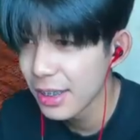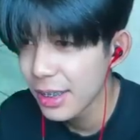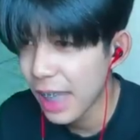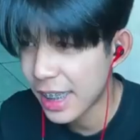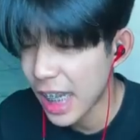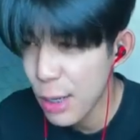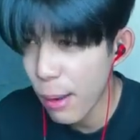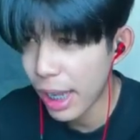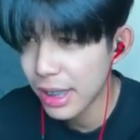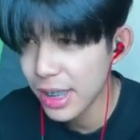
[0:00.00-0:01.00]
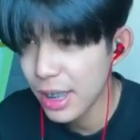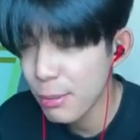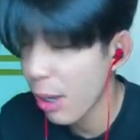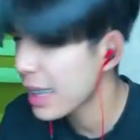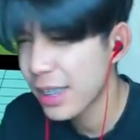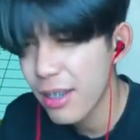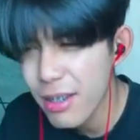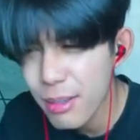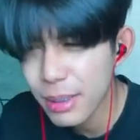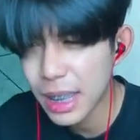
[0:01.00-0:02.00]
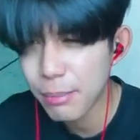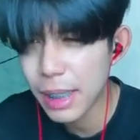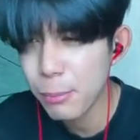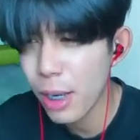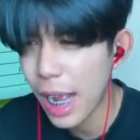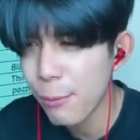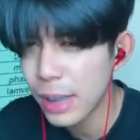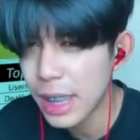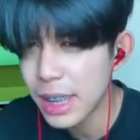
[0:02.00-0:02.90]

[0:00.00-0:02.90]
อยากเจอว่ะไอ้ยี่สิบสองเอ็มชอบนะครับ ไอพวกข้าหวยเย